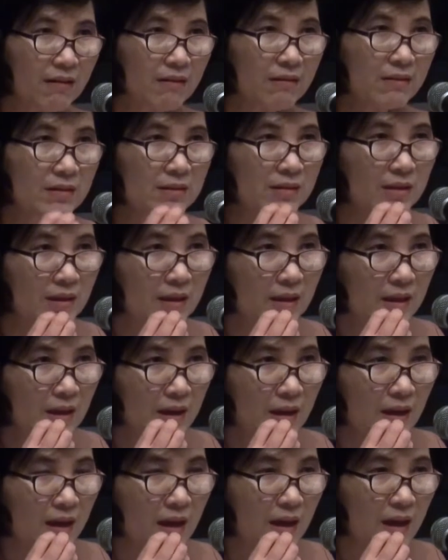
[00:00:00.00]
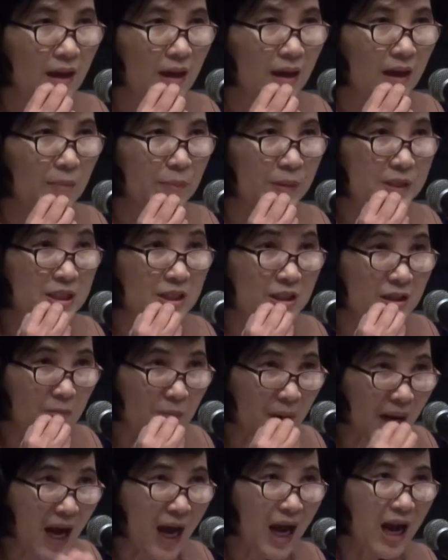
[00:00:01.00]
ของเอ่อประสิทธิ
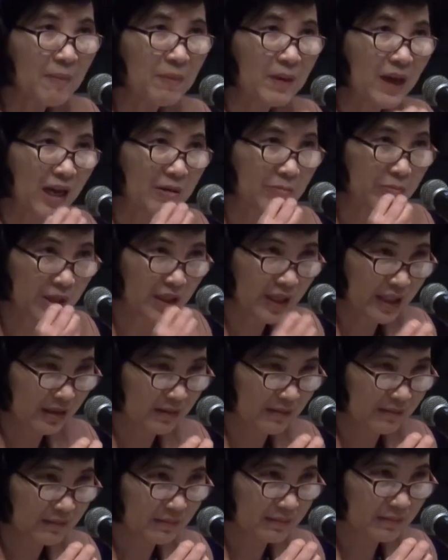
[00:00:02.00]
ภาพการผลิต